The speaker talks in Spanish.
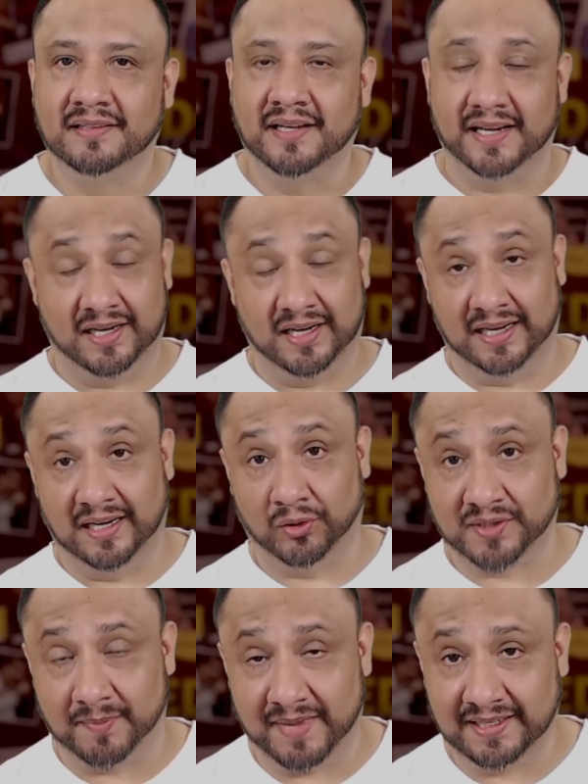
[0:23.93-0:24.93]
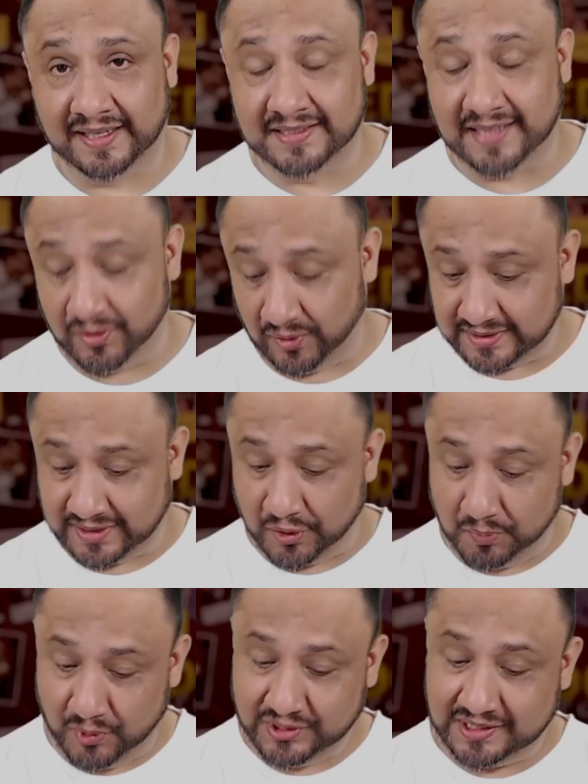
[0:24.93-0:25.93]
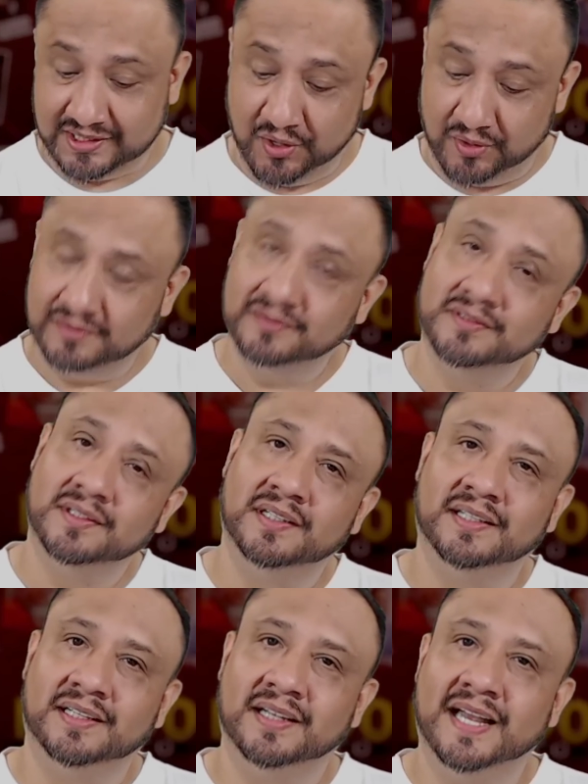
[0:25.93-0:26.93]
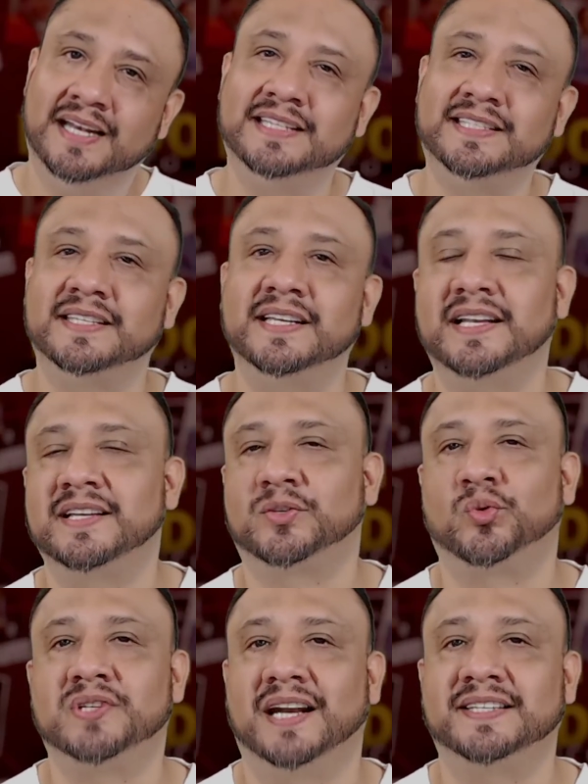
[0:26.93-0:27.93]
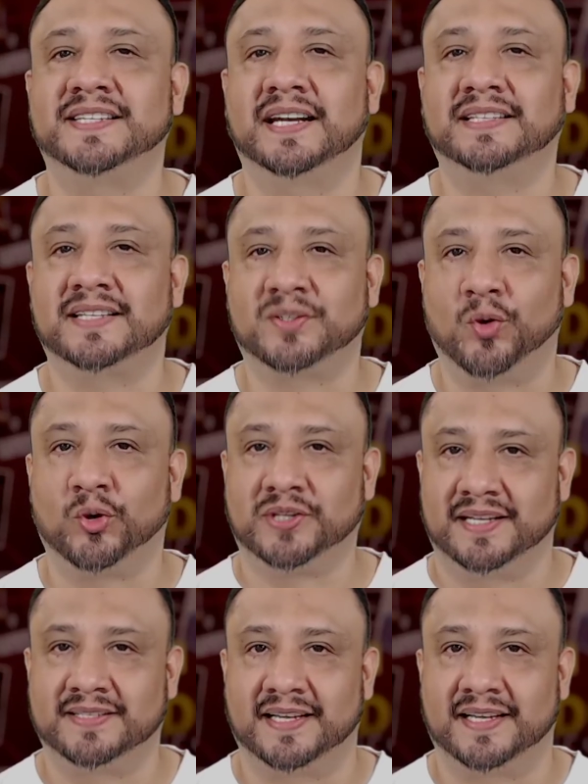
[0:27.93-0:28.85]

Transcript: y los demás legisladores de oposición necesitan escuchar ciertas cosas.